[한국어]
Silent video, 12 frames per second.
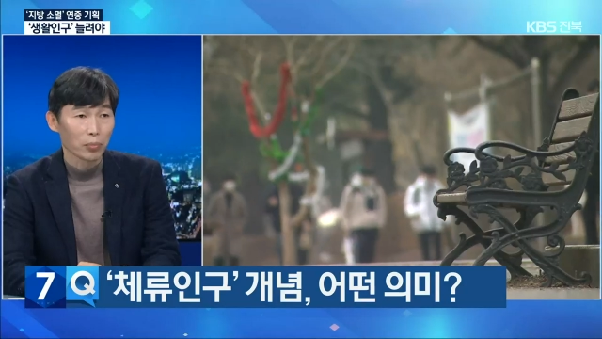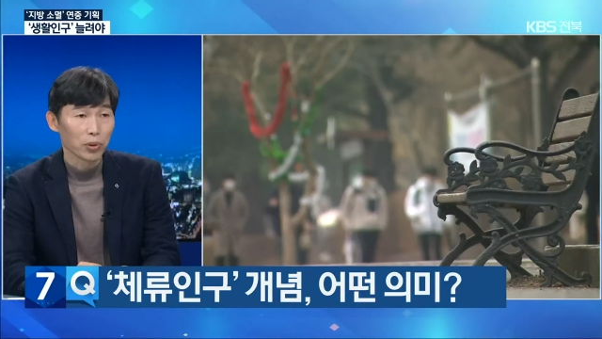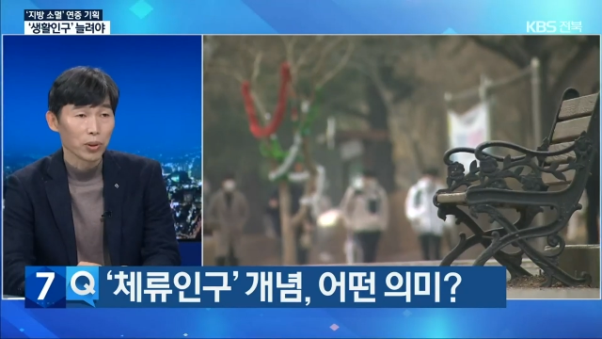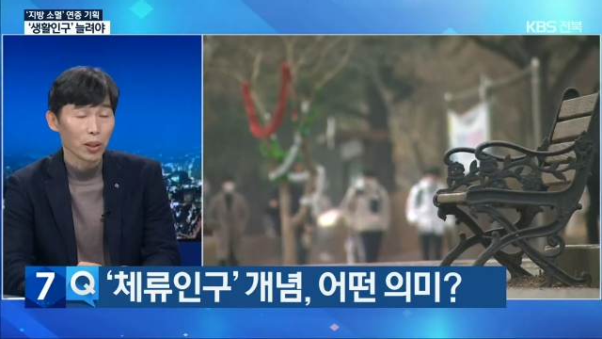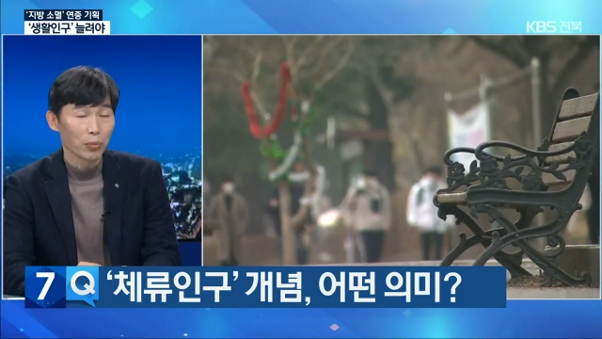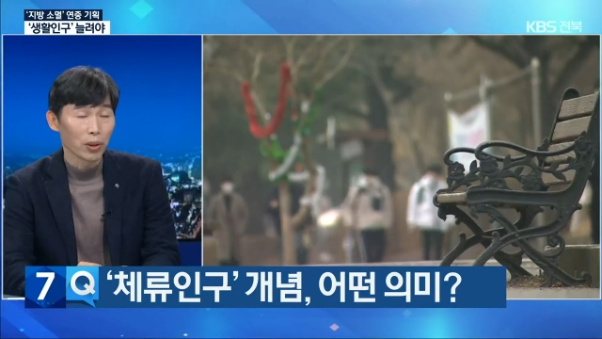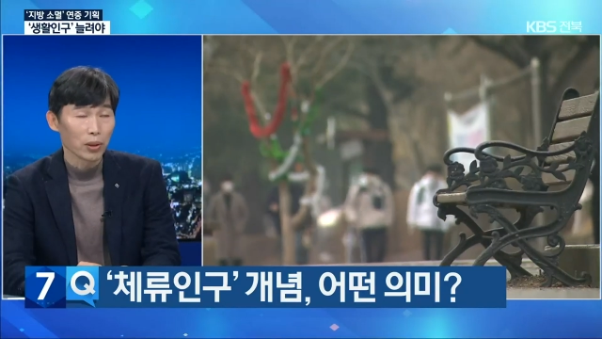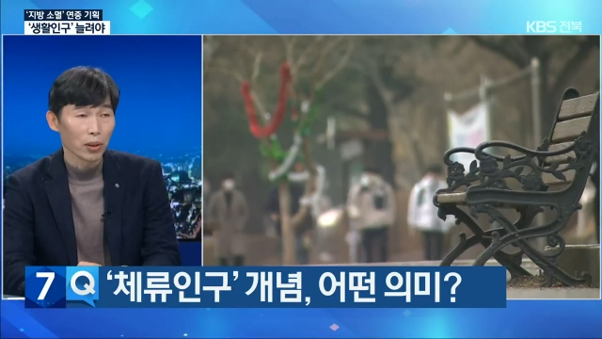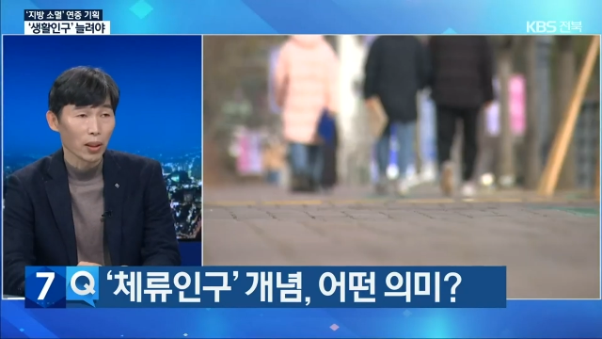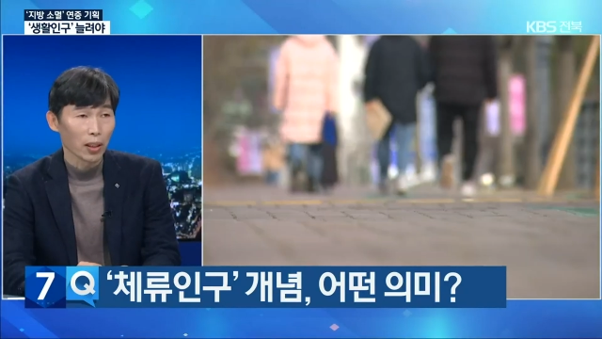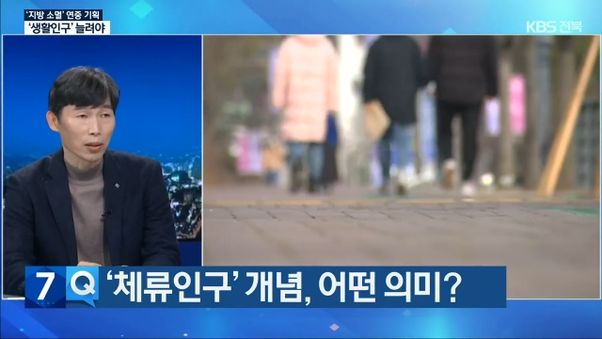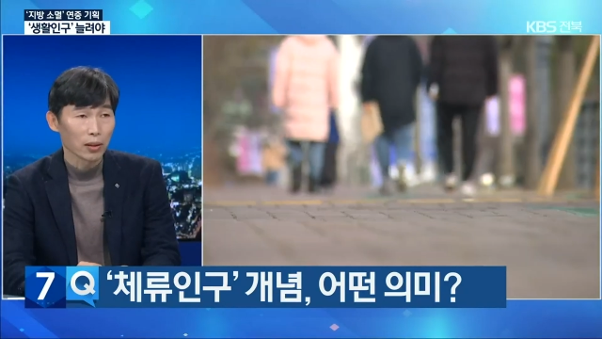문체부에서
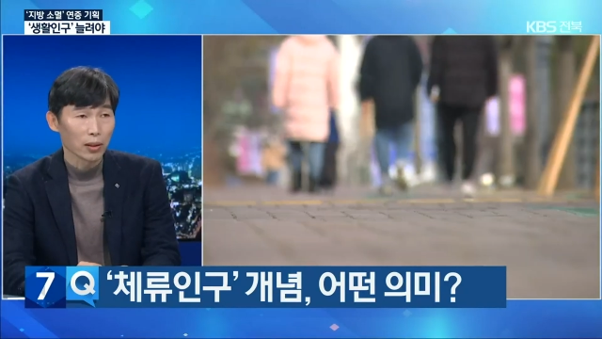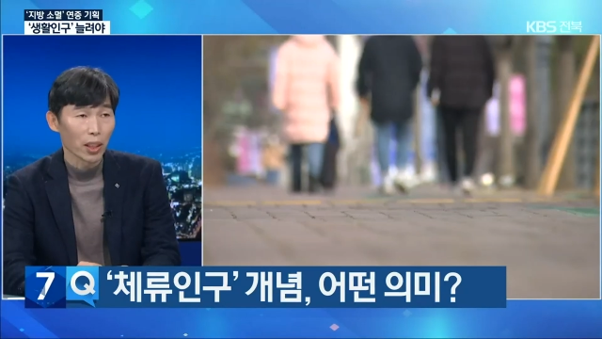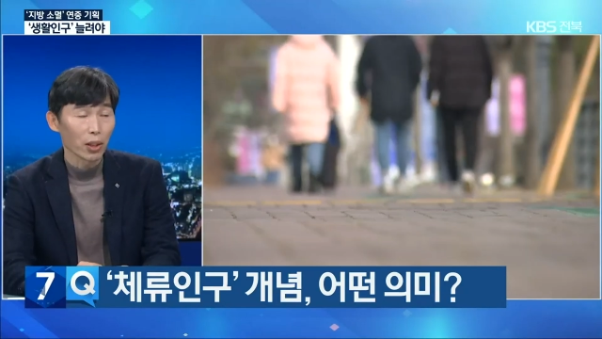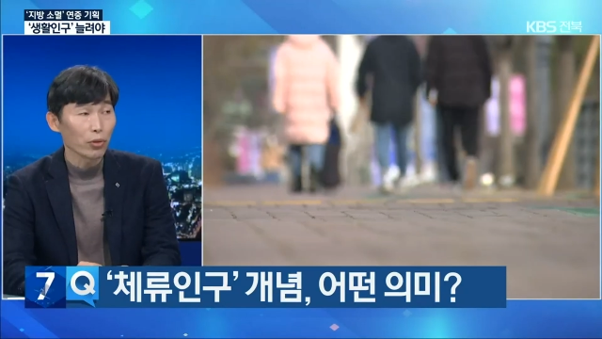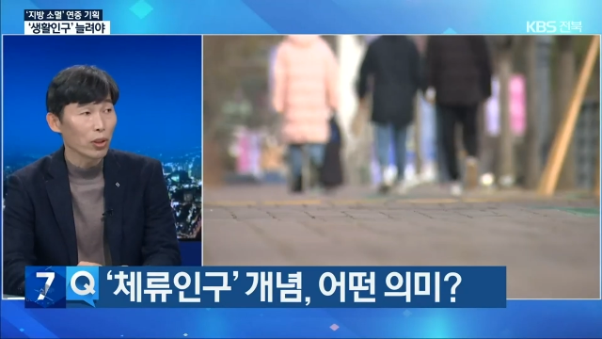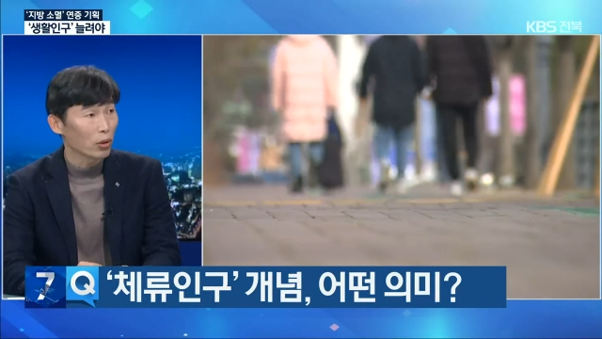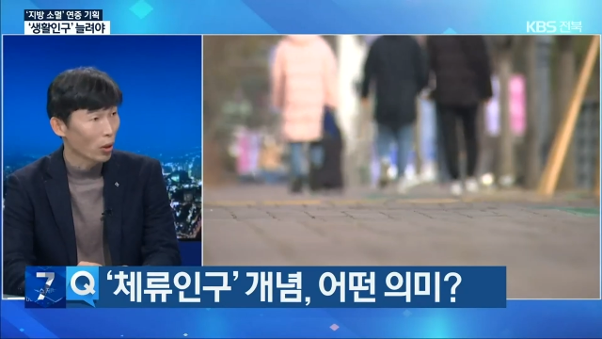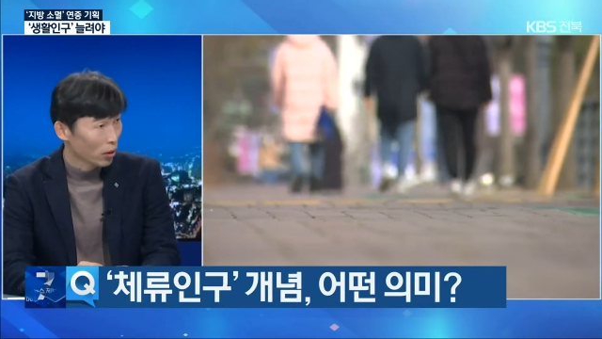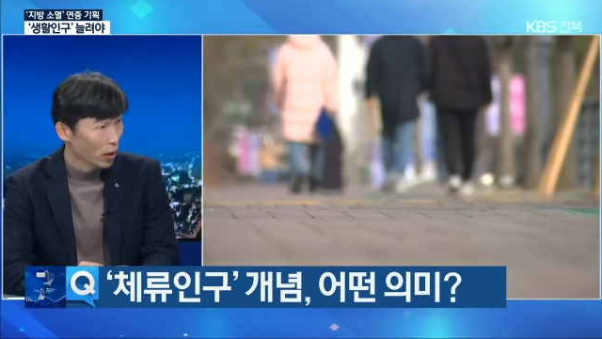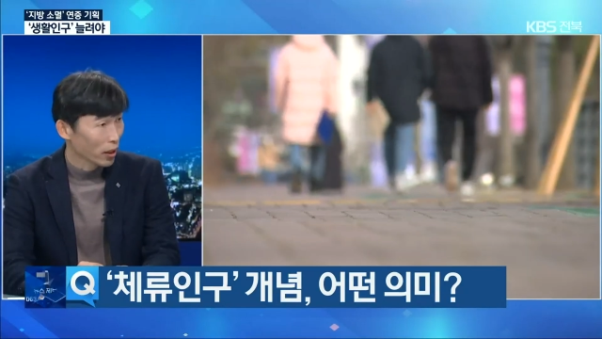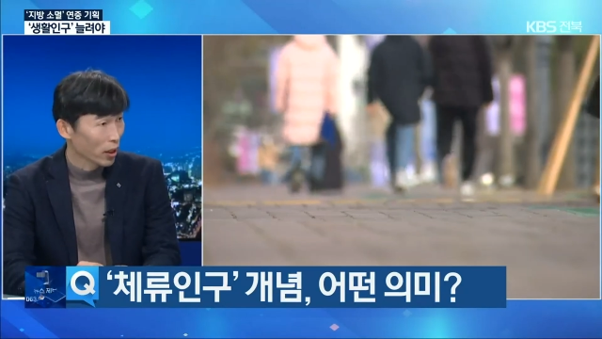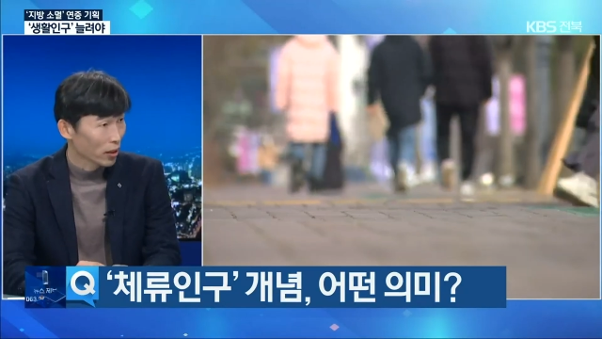하는 체류형
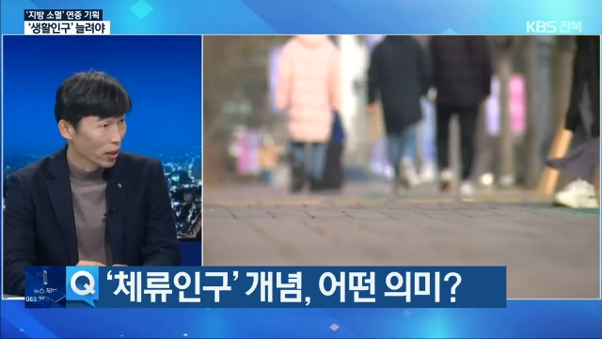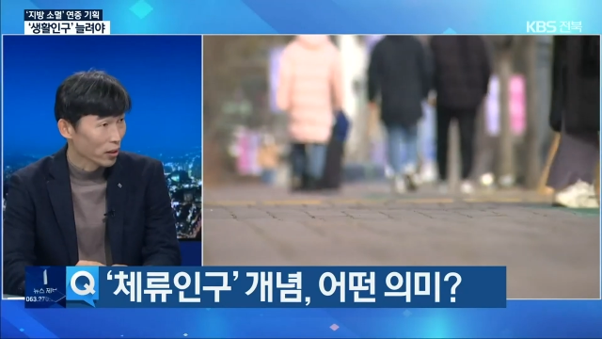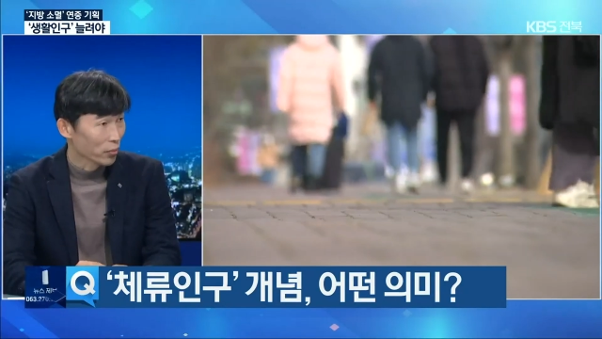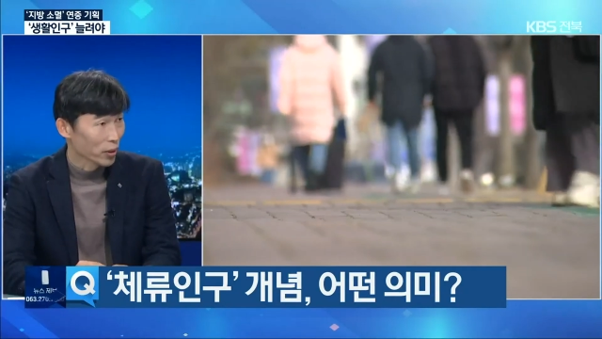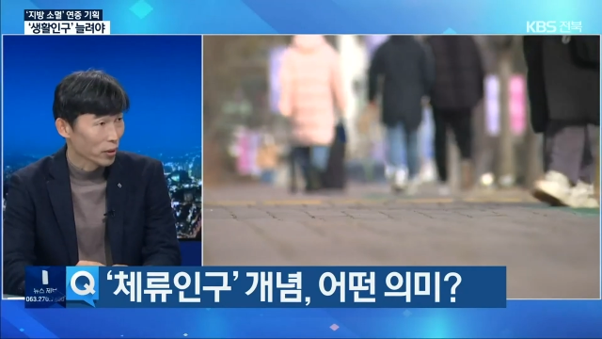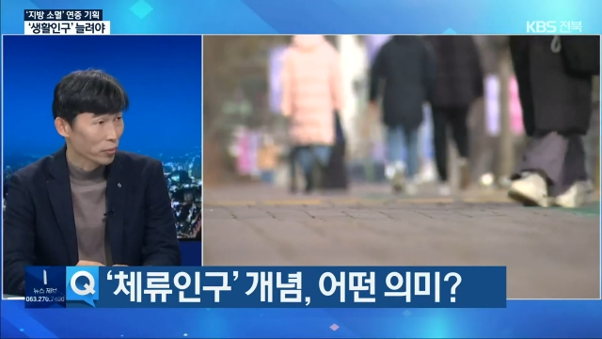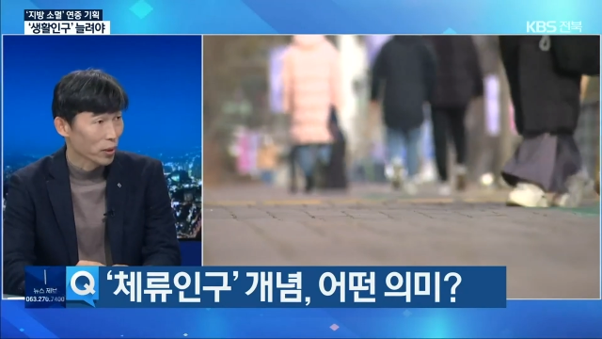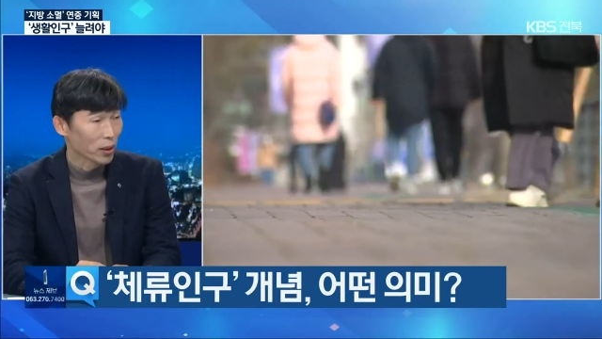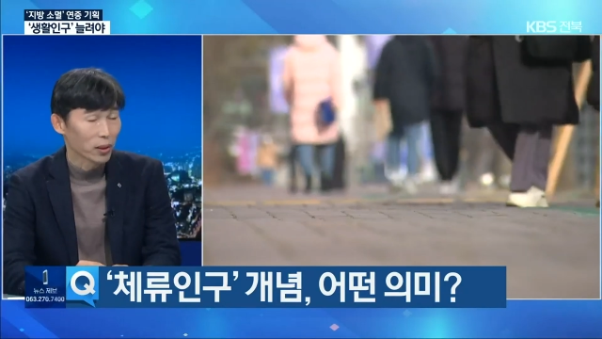관광이라는 개념이 있습니다.